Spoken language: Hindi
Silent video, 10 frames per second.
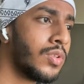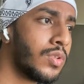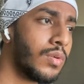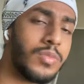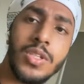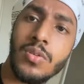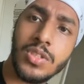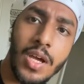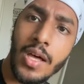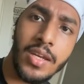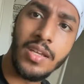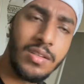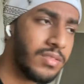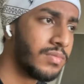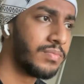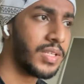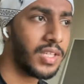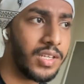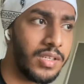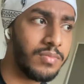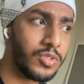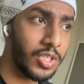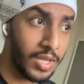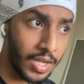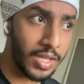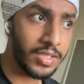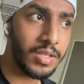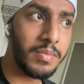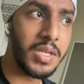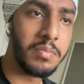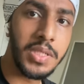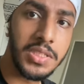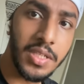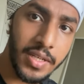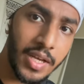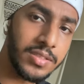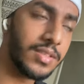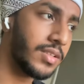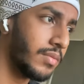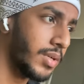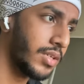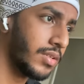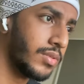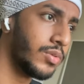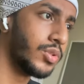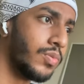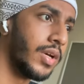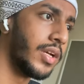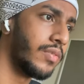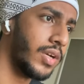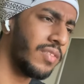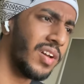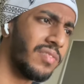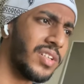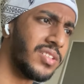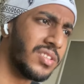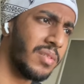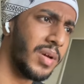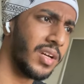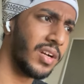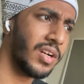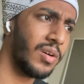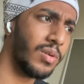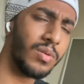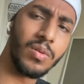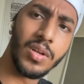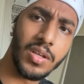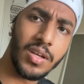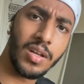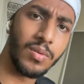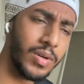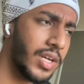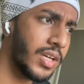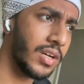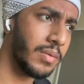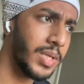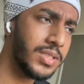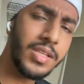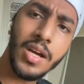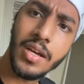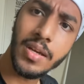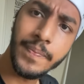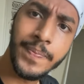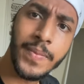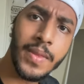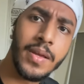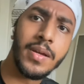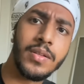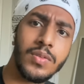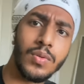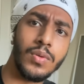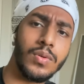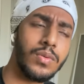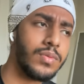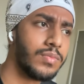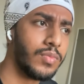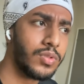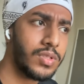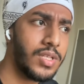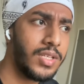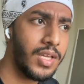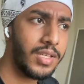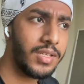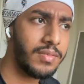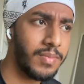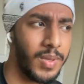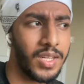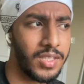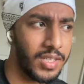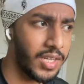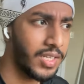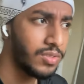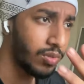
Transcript: तो मुझे कुछ कहा नहीं पता नहीं मुझे लगा था मे बी ये कह सकते हैं बट कुछ हुआ नहीं ट्वेंटी फाइव के जी का बैग रखा और उन्होंने कैलकुलेट करके भेज दिया आगे तो मोस्टली यानी मैंने देखा एक दो